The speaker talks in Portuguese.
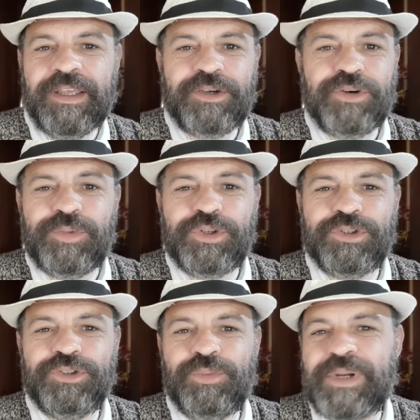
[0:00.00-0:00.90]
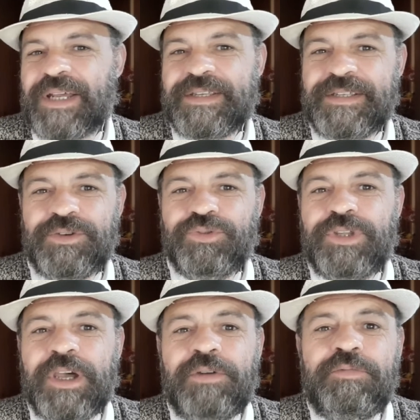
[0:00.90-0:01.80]
E como no Brasil
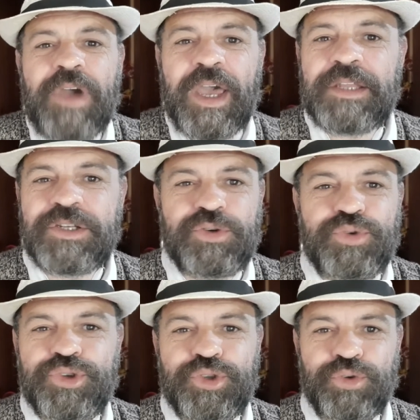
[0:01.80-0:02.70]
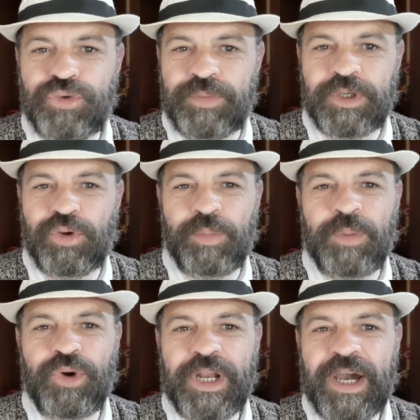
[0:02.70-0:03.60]
não é de costume
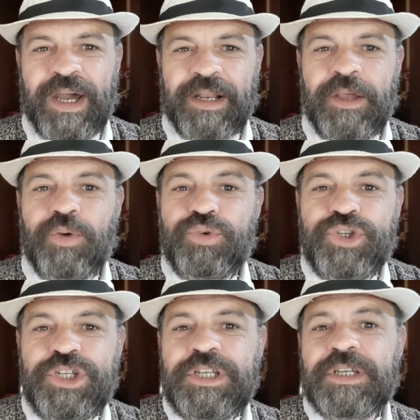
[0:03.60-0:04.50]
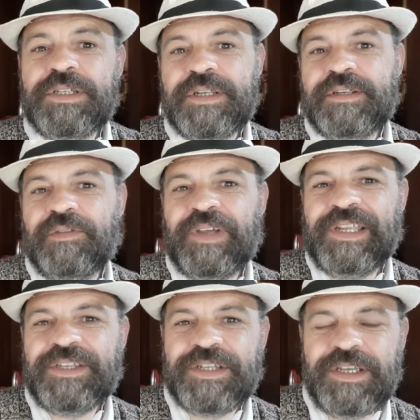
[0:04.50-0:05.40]
comemorar o dia de São
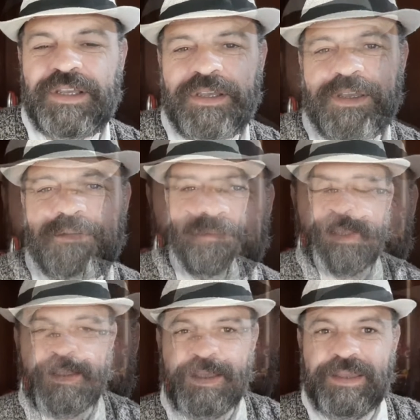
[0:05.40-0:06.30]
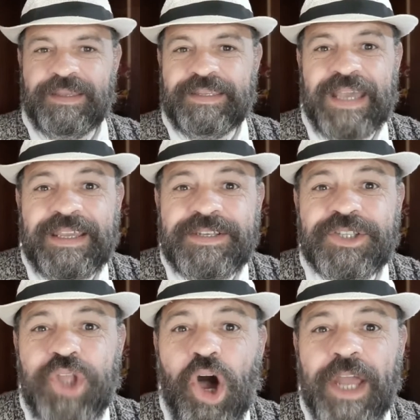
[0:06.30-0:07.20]
Valentim, e a
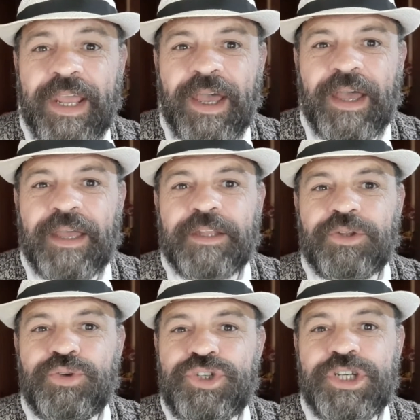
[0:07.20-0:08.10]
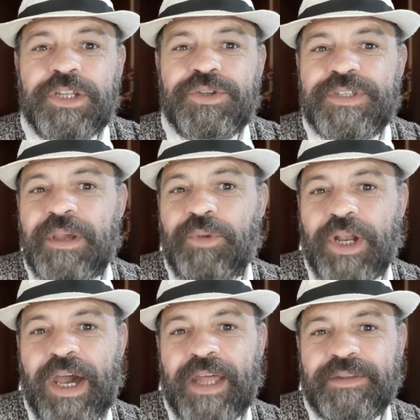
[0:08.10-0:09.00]
história do Dia dos
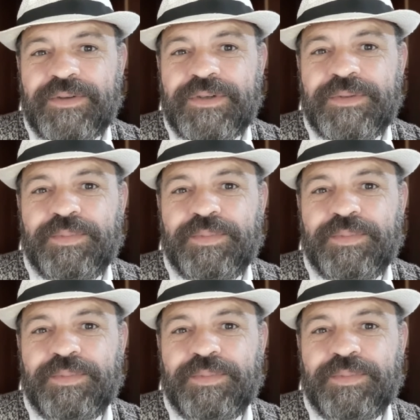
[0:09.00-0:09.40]
Namorados,